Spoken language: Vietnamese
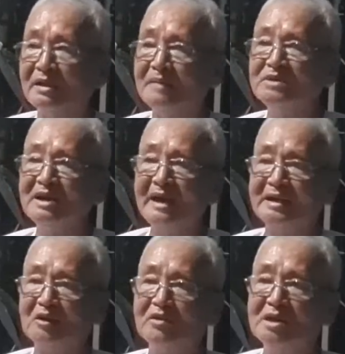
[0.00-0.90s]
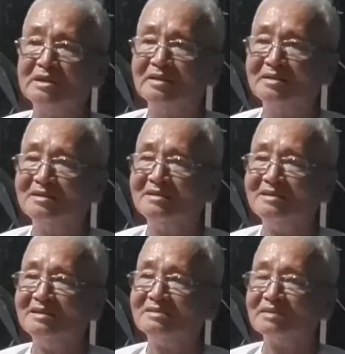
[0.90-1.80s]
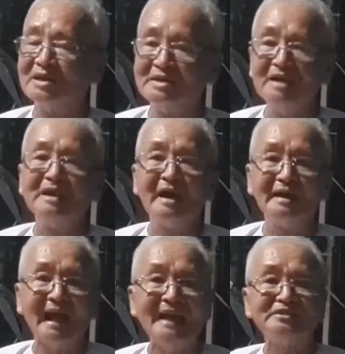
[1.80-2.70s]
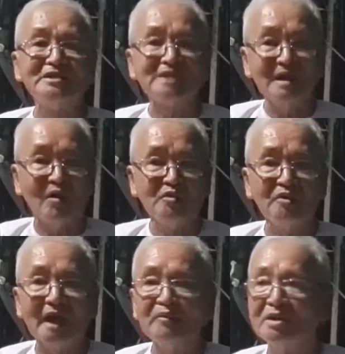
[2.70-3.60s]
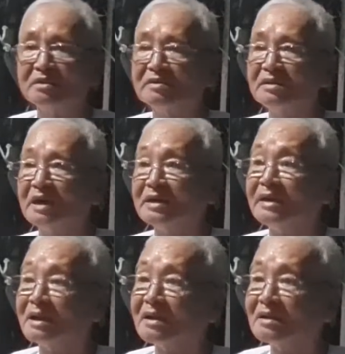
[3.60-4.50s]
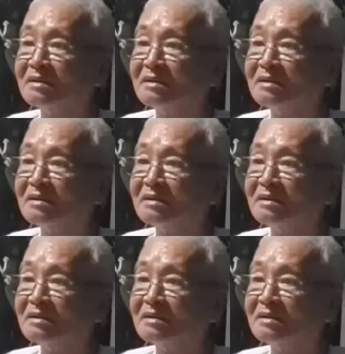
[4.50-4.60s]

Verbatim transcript: điều tấm thứ hai này thôi đấy dạ. thì vấn đề an sinh xã hội nó giải quyết được vấn đề gì rồi